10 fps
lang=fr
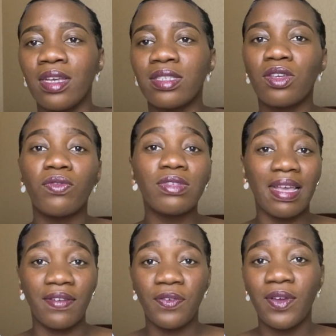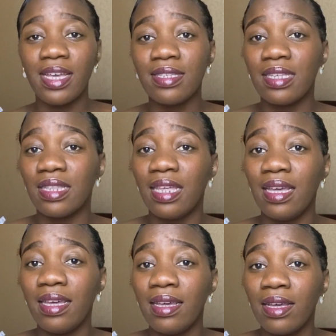Ce que vous avez fait,
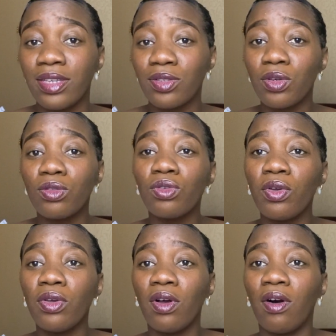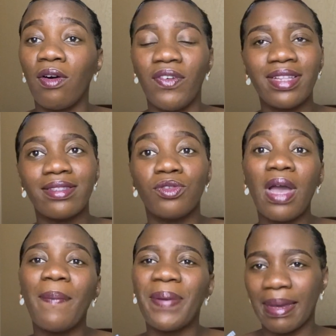c'était ce que Dieu, en fait, Dieu
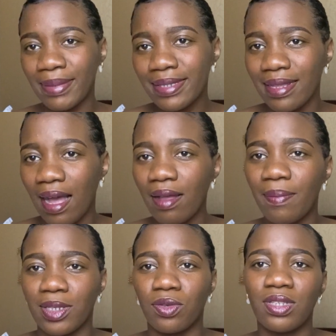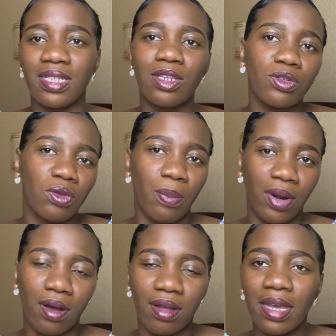a permis cela parce que c'était dans son plan.